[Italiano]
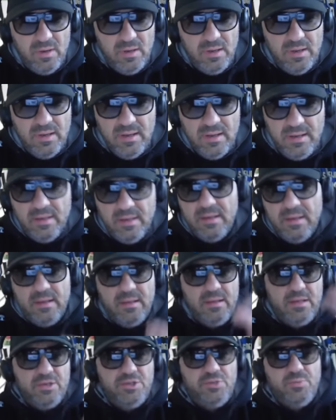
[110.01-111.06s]
Eh,
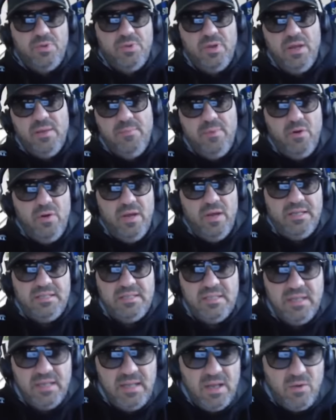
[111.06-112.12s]
che ci potrebbero
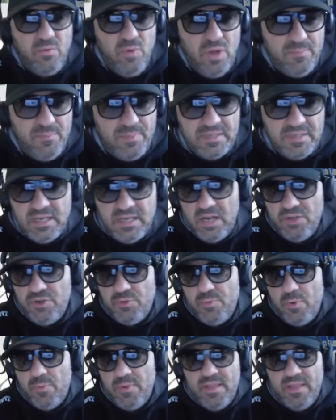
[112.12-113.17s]
essere da qui al passaggio di
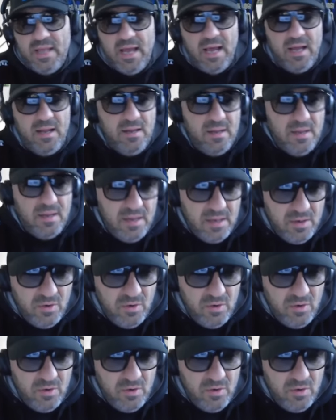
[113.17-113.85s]
proprietà,